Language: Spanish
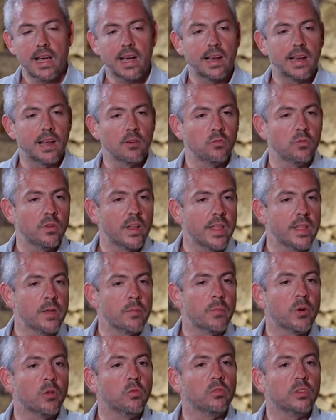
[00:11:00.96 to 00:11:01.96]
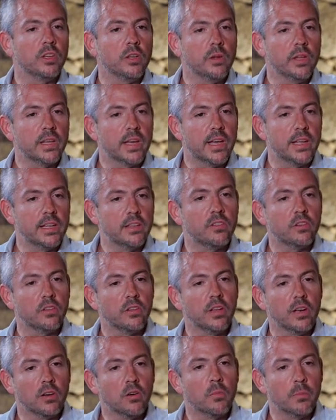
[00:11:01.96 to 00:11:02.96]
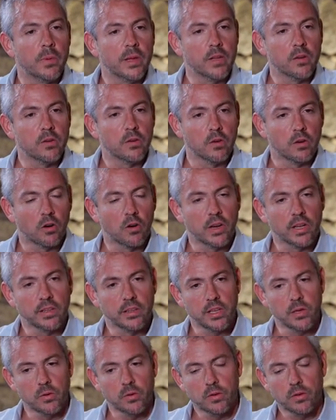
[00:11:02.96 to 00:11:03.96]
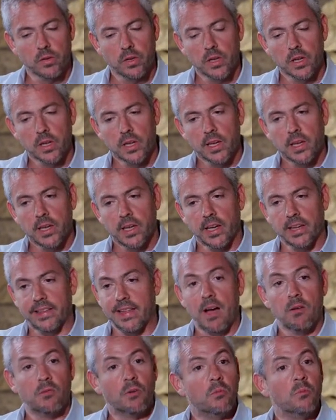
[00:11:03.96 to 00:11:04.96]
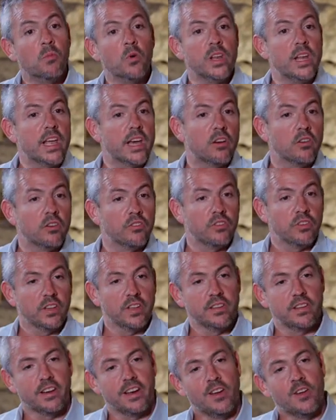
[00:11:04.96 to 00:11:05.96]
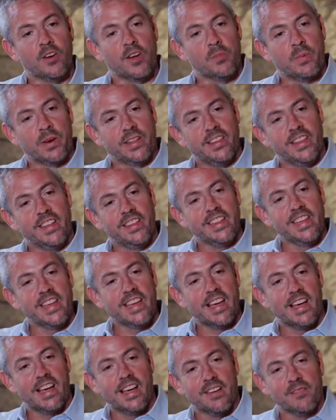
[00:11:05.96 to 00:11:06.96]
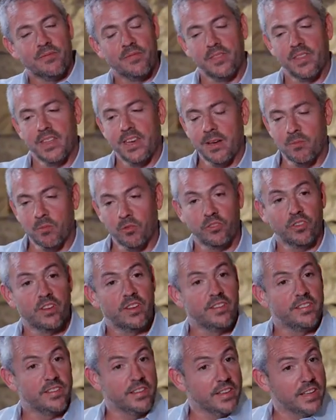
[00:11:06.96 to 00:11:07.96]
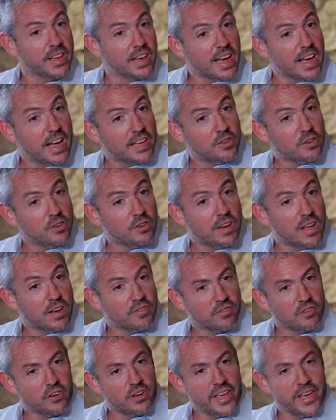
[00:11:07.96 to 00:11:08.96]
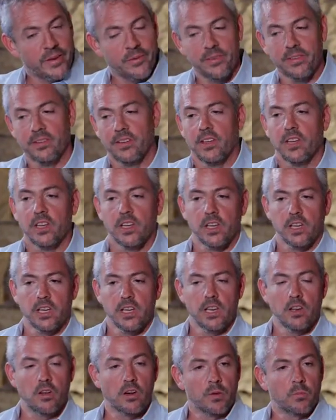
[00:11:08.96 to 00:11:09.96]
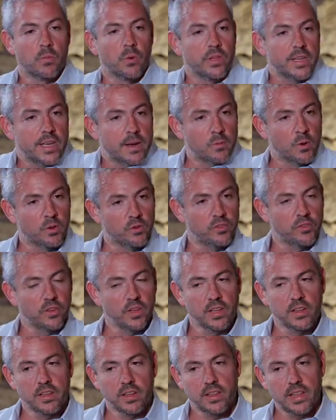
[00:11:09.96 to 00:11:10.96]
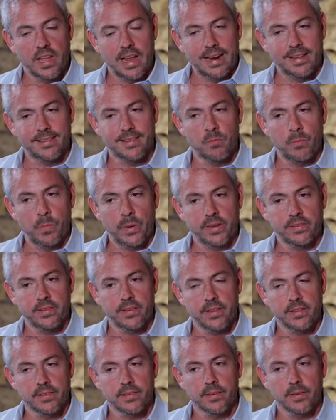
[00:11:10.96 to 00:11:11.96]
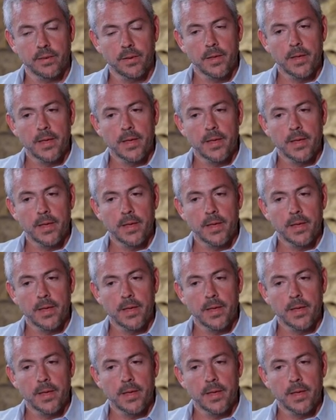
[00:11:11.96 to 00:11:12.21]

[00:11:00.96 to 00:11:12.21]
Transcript: las cláusulas de productividad dentro del convenio colectivo. Estábamos muy lejos entre lo que pretendía, diríamos, el sindicato, la FOEB, y lo que podíamos este, dar las empresas.